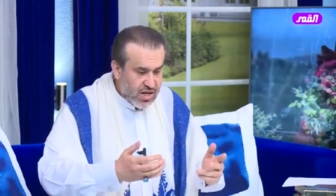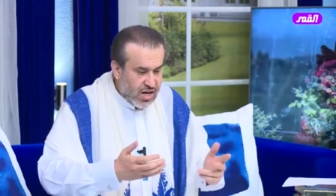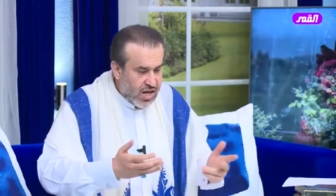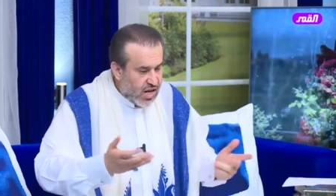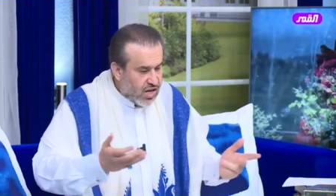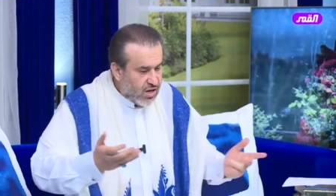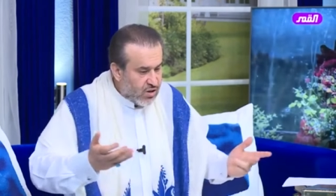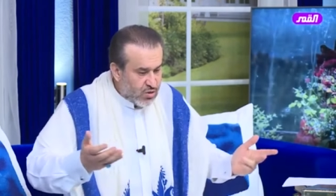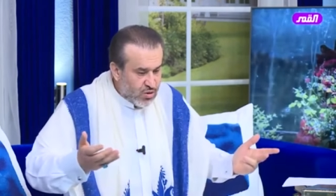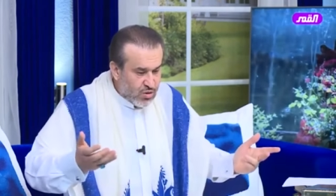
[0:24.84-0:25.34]

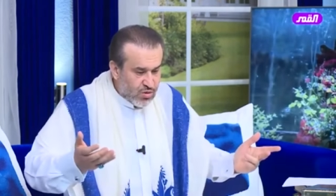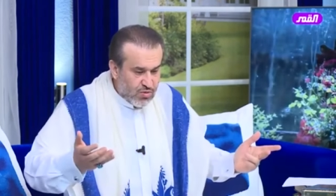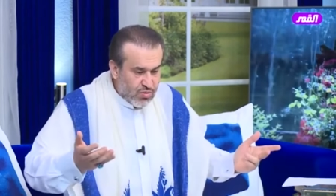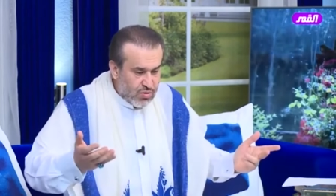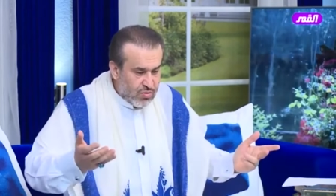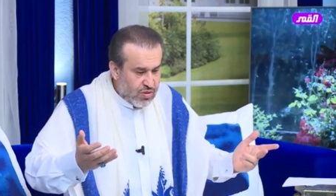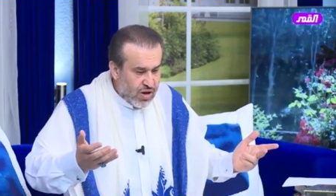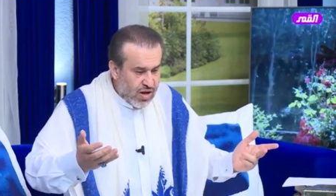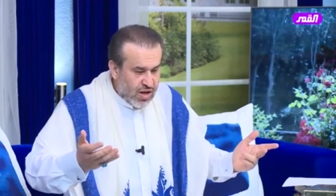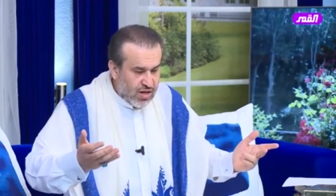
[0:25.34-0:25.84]
لا يخطر
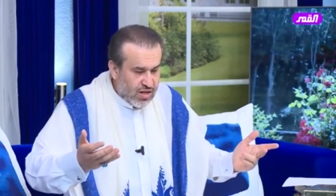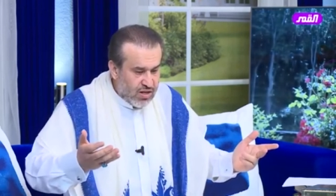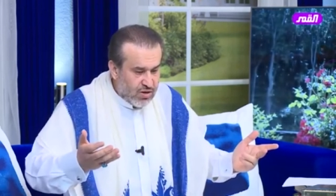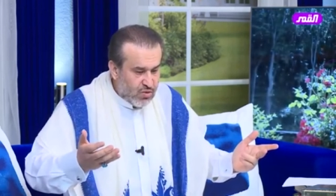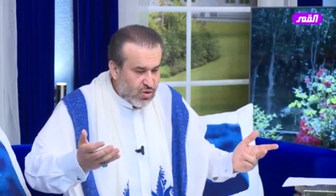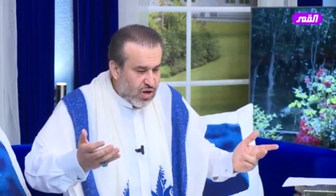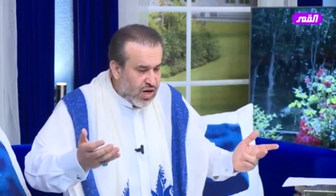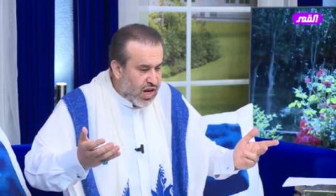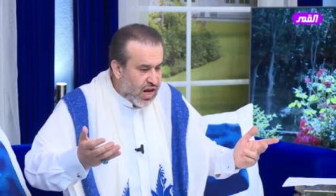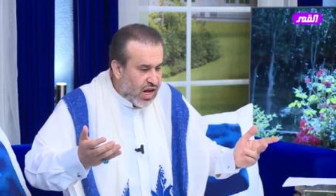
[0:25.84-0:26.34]
في بالي
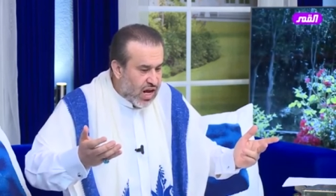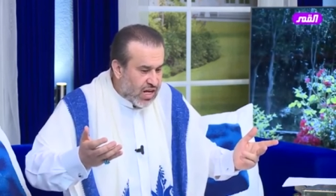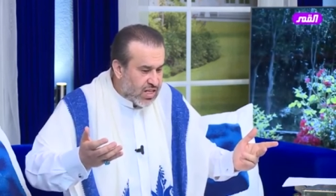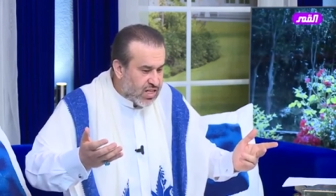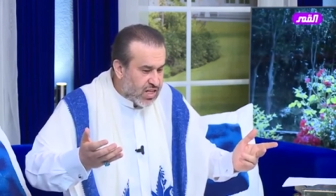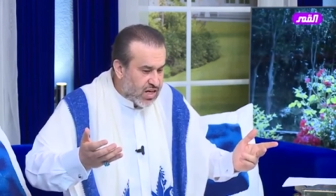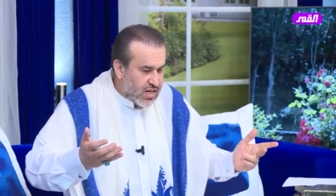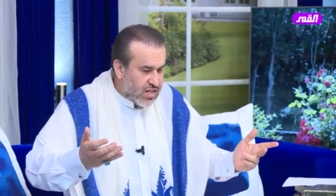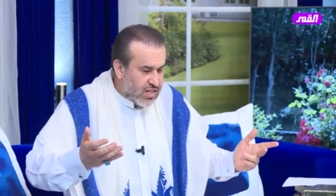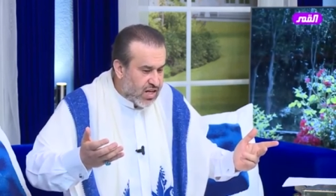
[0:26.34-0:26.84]
ولا
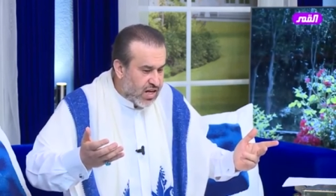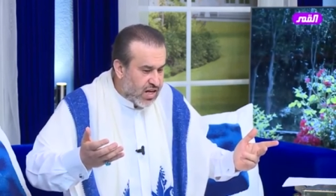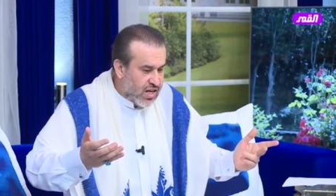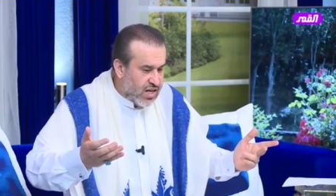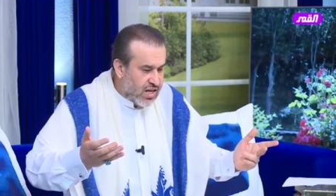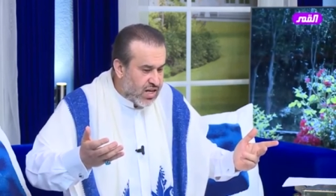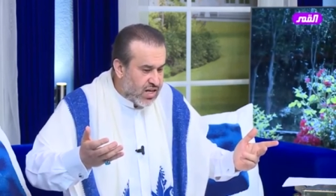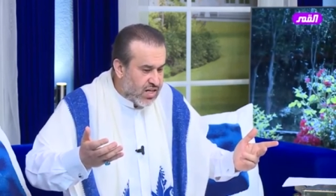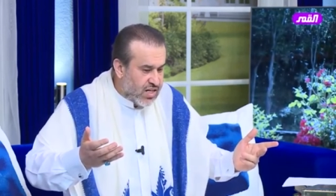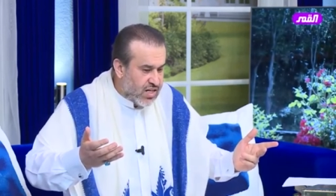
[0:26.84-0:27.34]
أعتقد
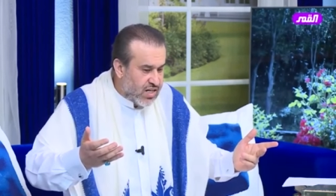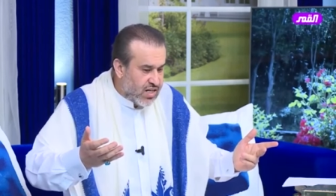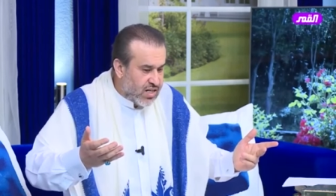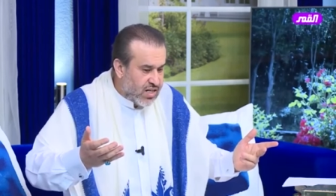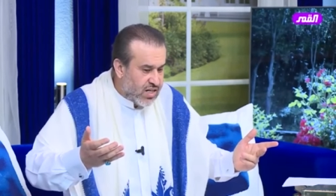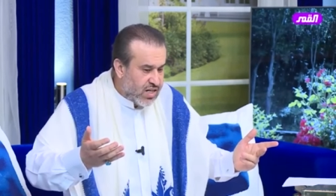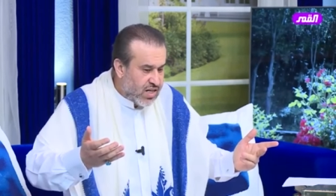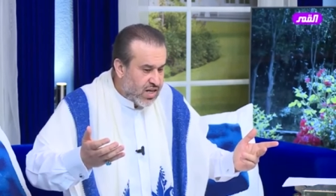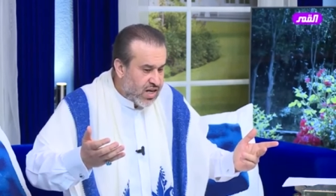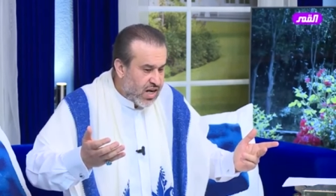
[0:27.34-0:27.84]
أنني
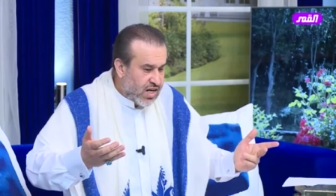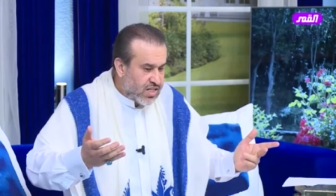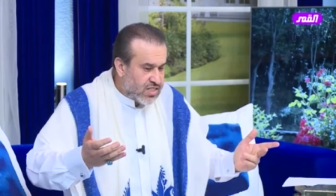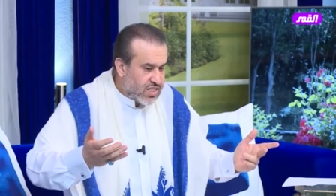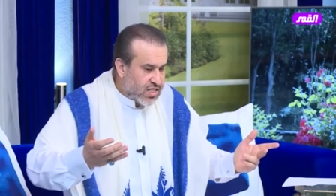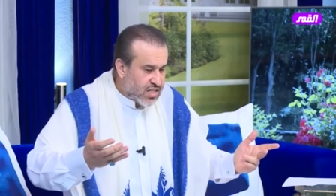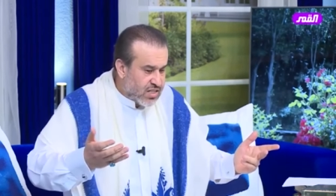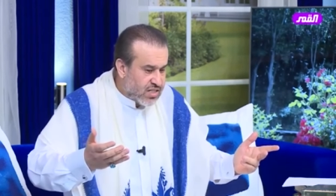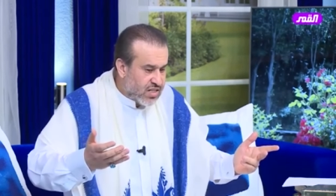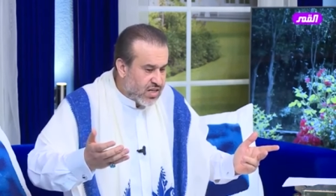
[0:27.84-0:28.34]

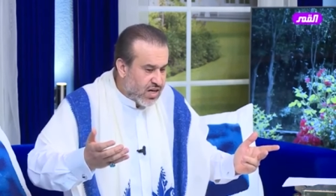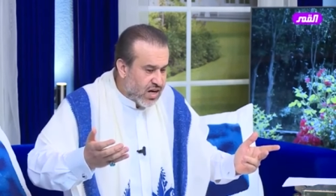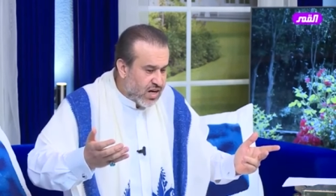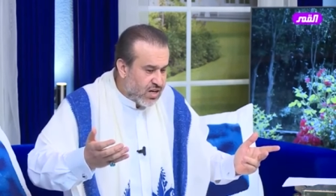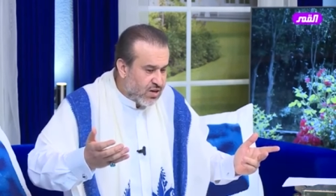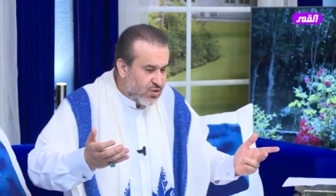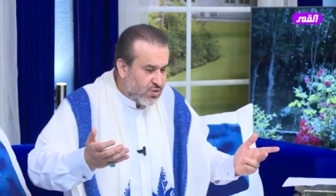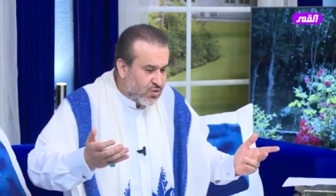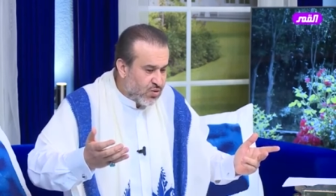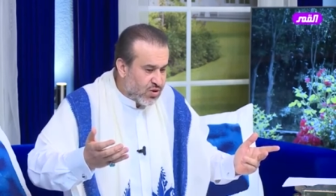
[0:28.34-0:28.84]
استطيع
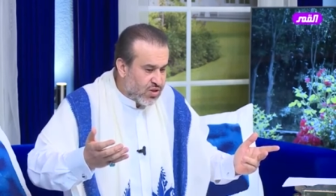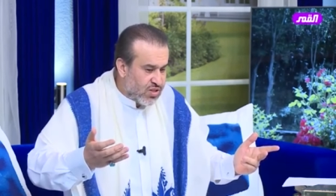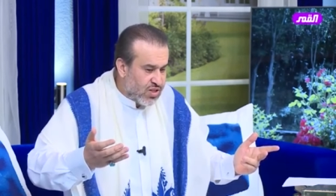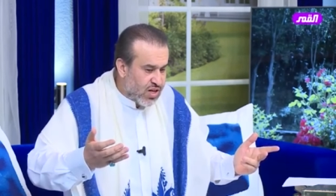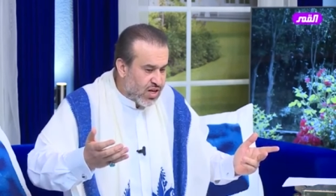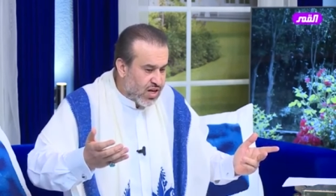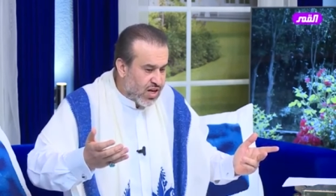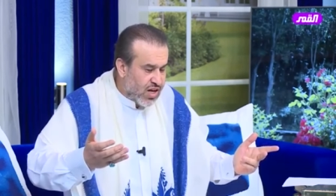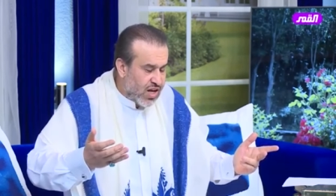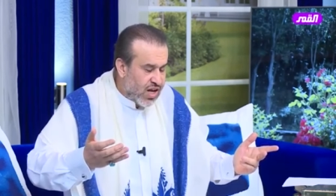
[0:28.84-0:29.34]
ان
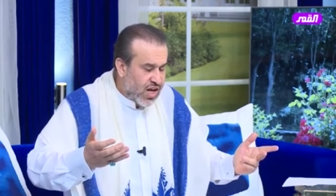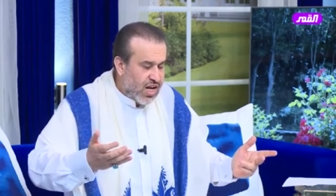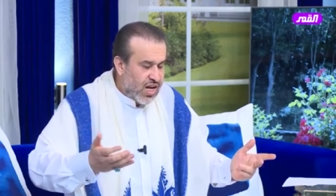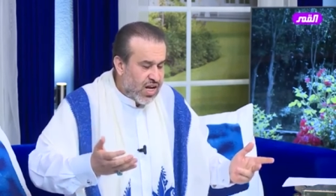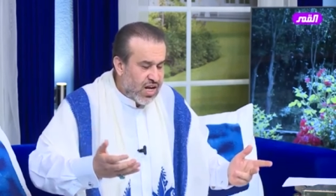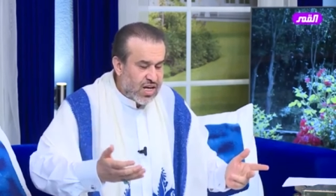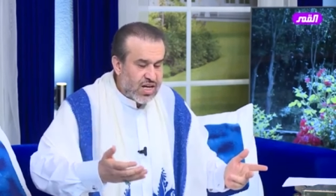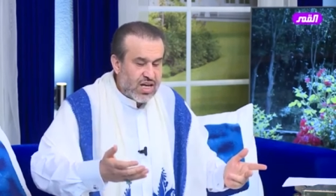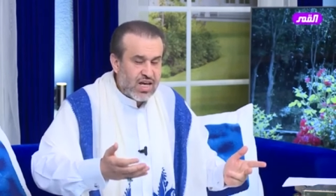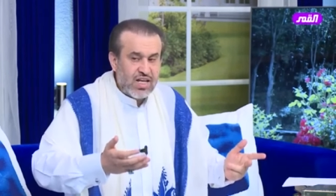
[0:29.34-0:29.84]
اورد
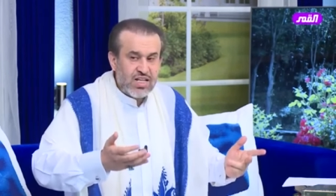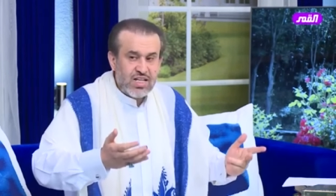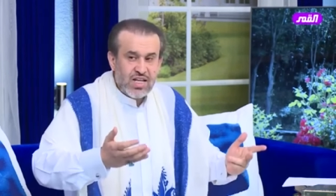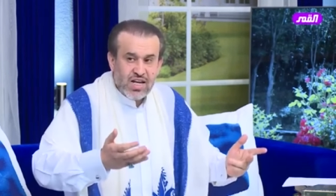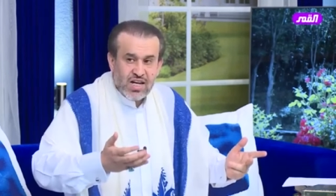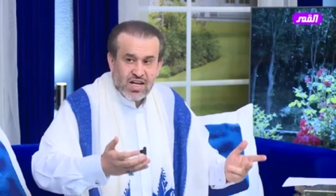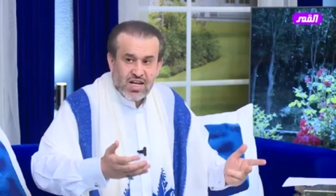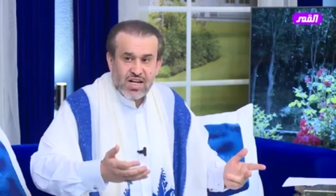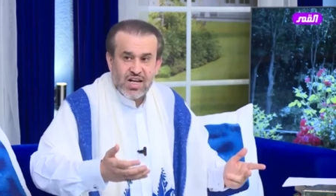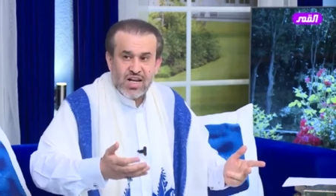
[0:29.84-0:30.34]
لك
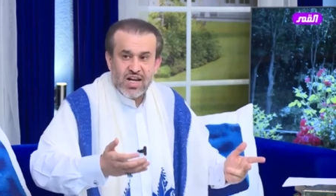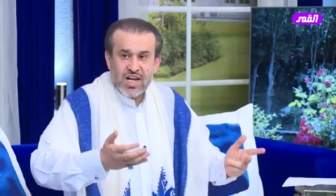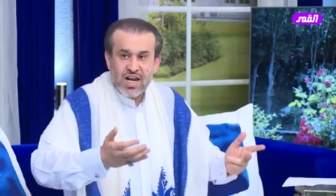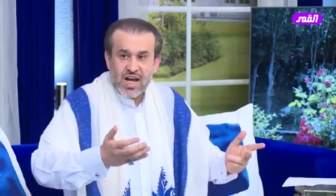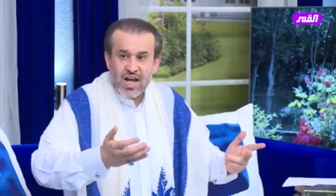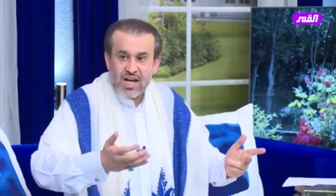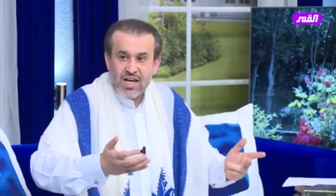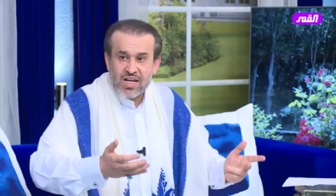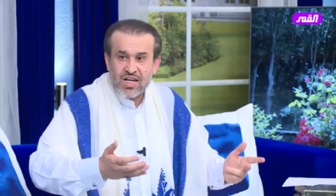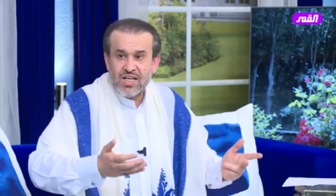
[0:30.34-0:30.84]

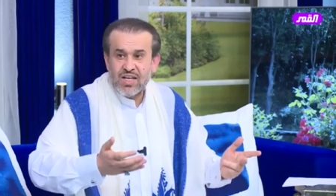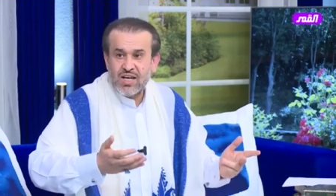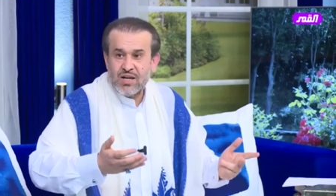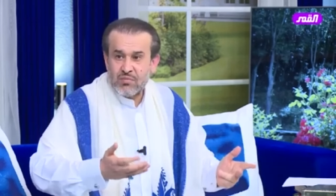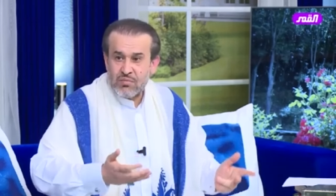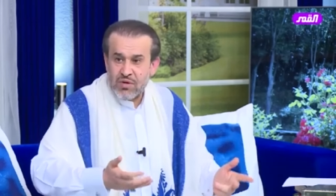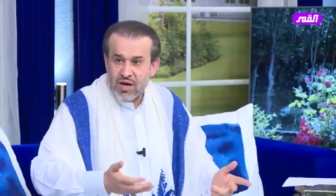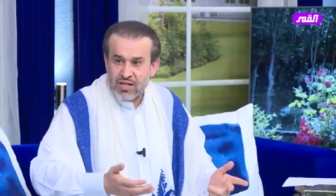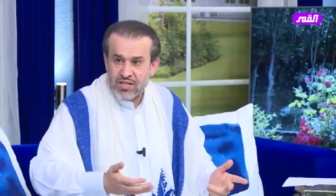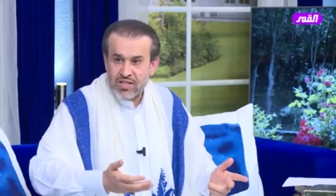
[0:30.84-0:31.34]
دليلا عقليا
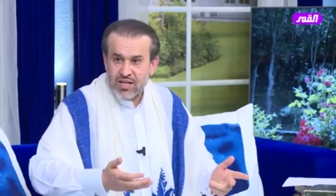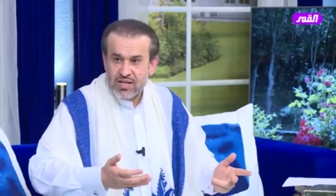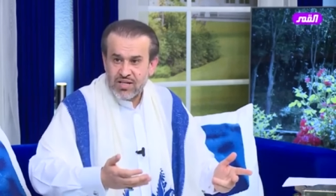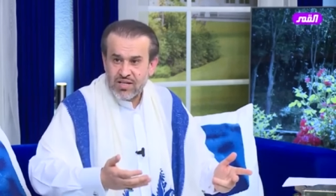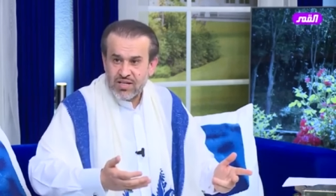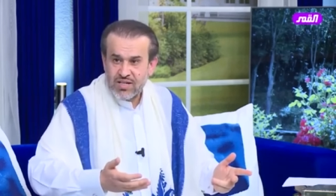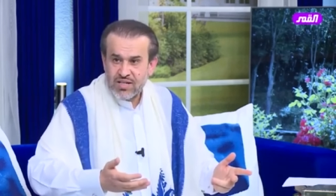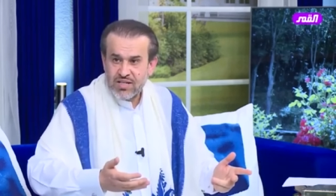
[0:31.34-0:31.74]
محضا.